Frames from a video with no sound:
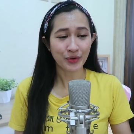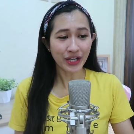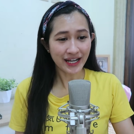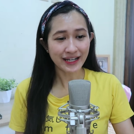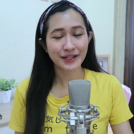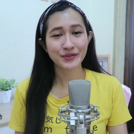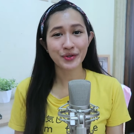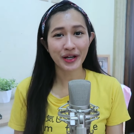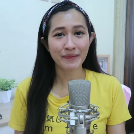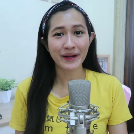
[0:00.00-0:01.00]
Mungkin ada yang
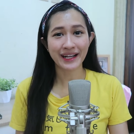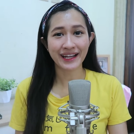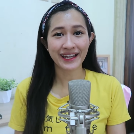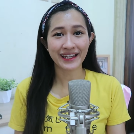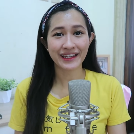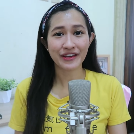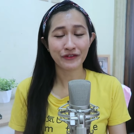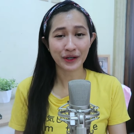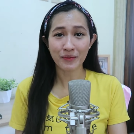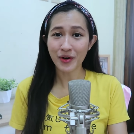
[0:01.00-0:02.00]
suka pakai
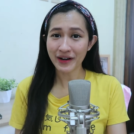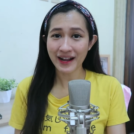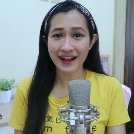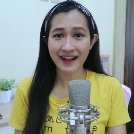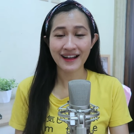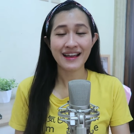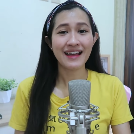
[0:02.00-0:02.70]
Filmora